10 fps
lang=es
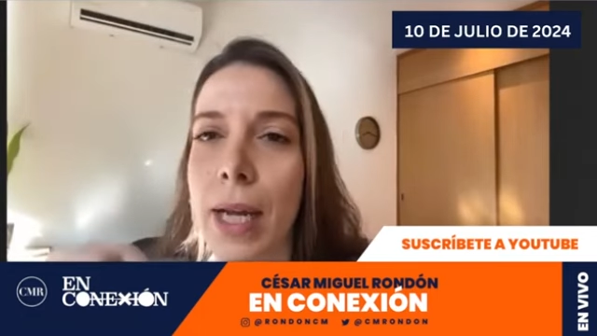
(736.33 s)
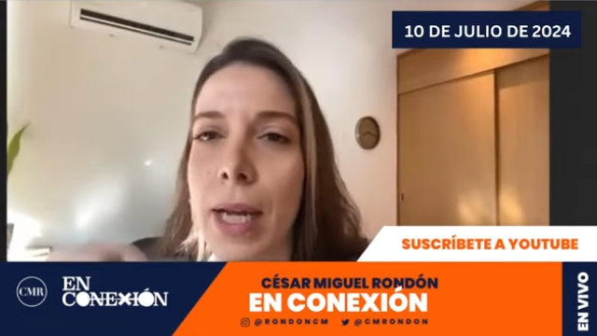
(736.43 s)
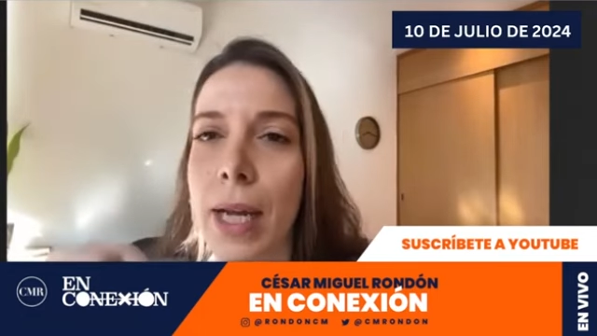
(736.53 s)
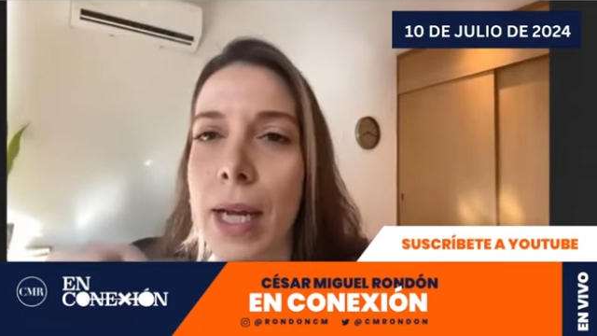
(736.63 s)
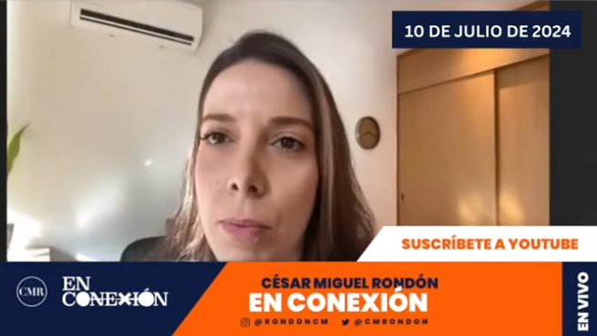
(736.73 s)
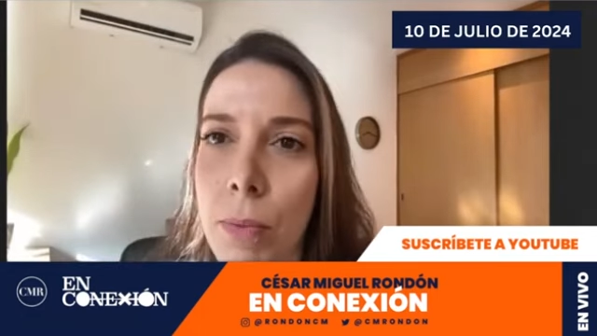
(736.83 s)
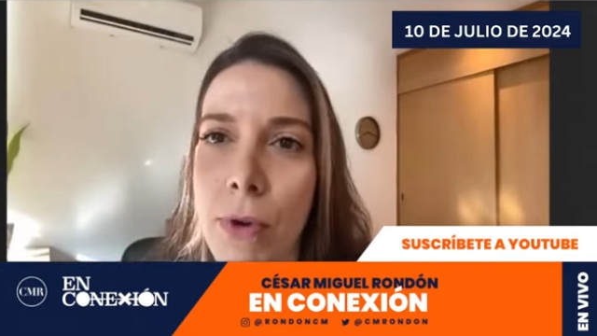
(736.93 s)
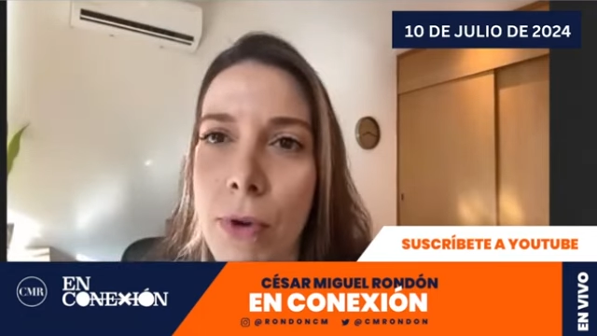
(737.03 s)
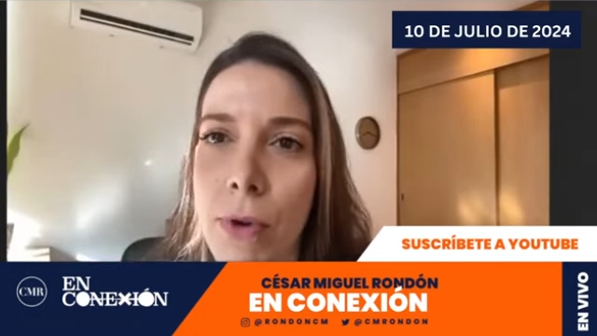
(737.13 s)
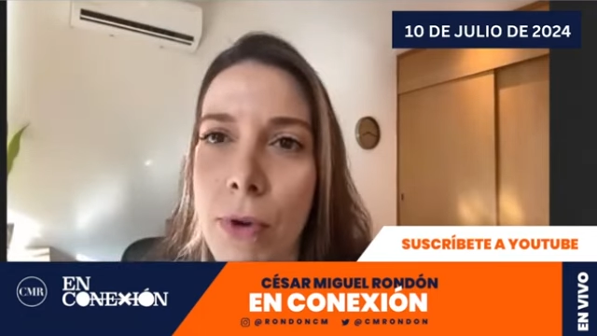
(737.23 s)
en esto no
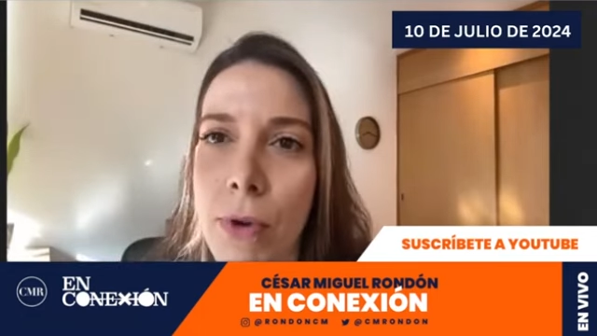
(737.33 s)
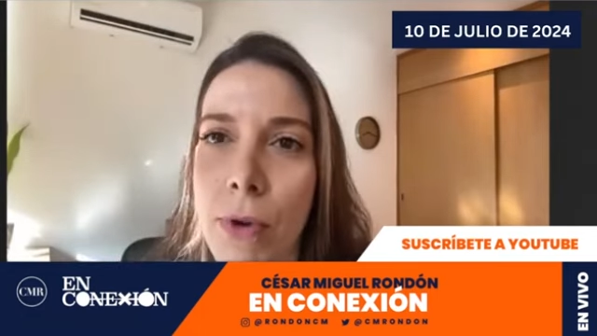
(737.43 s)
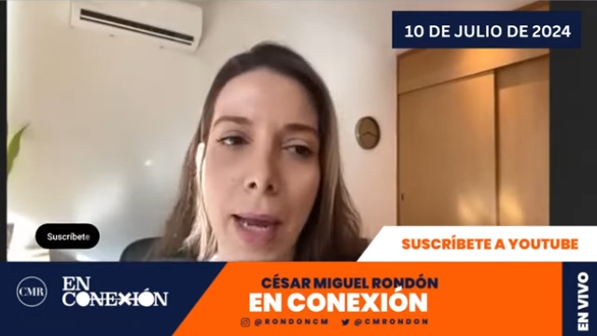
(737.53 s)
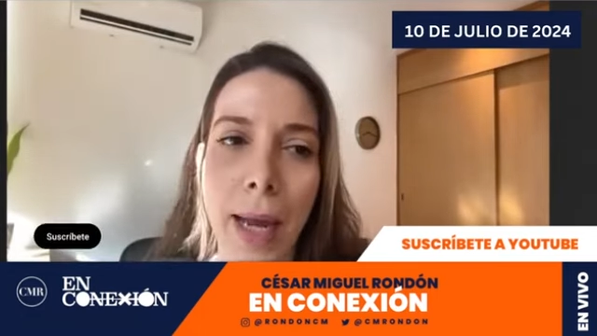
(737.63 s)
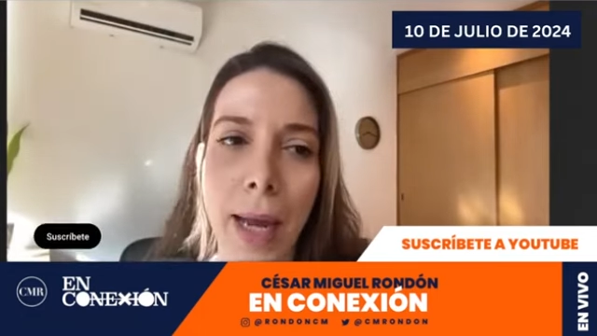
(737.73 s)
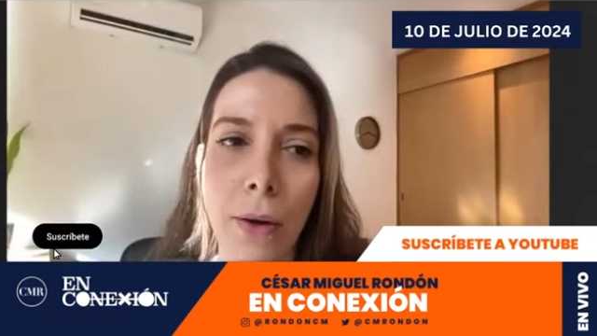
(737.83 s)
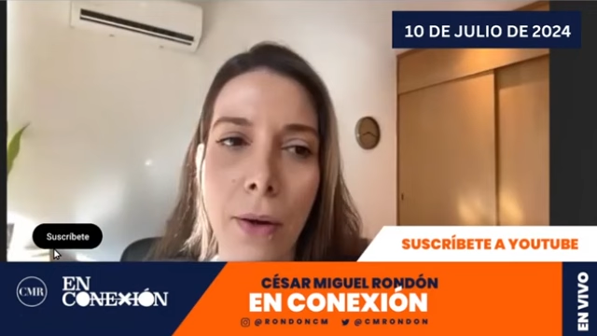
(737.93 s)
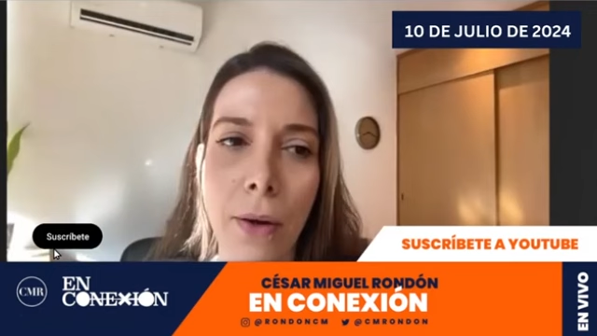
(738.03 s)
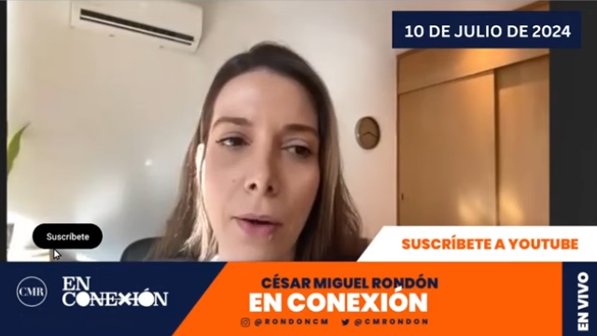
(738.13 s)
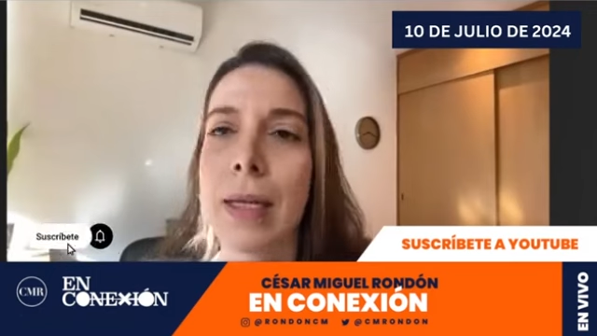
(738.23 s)
me fue bien, pero